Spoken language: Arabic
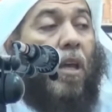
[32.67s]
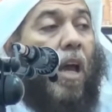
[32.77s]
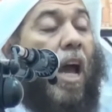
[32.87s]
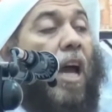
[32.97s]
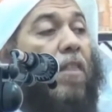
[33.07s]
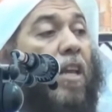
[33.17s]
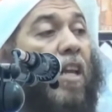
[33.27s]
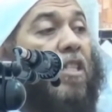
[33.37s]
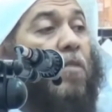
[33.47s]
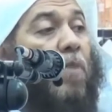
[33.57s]
هذه
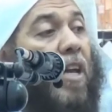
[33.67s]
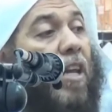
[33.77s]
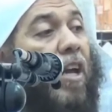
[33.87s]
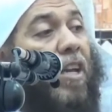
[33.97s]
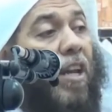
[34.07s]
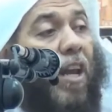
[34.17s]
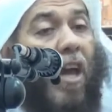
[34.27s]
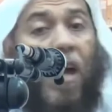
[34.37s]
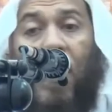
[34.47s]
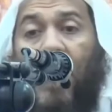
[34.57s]
الاسماء لغير
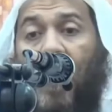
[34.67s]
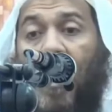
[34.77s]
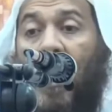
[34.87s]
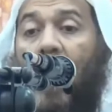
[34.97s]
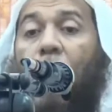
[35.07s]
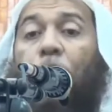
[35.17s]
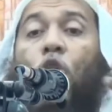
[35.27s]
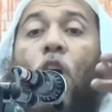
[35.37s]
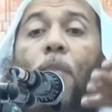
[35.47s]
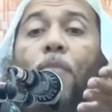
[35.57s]
الله كيف
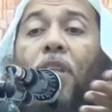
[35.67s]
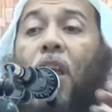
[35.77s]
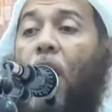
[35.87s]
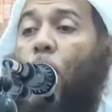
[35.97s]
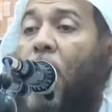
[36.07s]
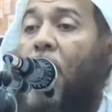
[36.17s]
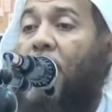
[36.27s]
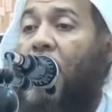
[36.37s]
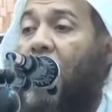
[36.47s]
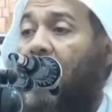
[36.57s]
تعبد الأولاد
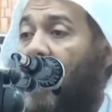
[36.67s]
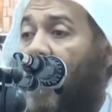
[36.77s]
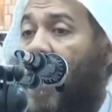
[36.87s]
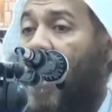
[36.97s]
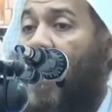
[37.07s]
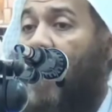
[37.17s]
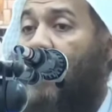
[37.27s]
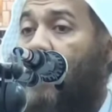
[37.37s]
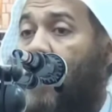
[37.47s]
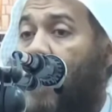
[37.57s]
لغير الله
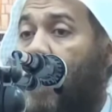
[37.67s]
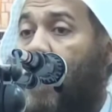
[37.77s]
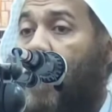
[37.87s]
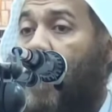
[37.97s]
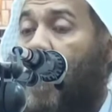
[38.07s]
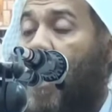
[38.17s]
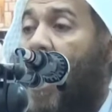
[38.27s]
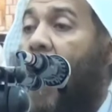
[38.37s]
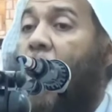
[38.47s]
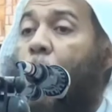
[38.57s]

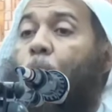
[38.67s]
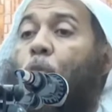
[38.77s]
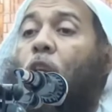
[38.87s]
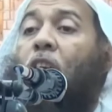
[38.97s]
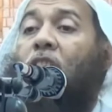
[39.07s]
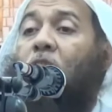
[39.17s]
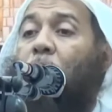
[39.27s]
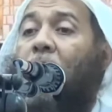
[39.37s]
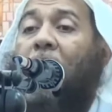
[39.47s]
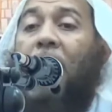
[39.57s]
أحب
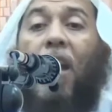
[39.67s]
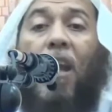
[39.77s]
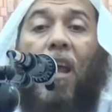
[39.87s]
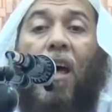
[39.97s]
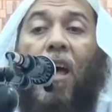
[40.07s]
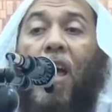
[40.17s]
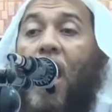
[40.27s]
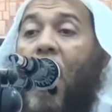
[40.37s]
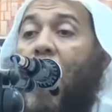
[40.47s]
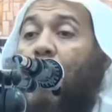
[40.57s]
الأسماء إلى الله
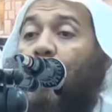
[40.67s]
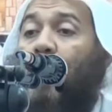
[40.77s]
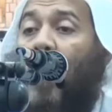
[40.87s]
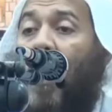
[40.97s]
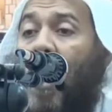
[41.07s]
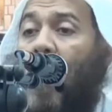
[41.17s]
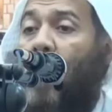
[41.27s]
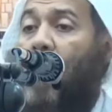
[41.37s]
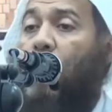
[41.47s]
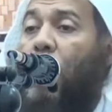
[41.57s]
عبد الله
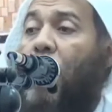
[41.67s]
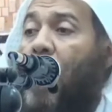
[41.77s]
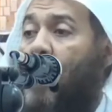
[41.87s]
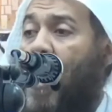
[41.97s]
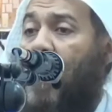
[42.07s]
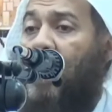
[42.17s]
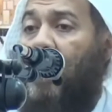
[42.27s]
وعبد الرحمن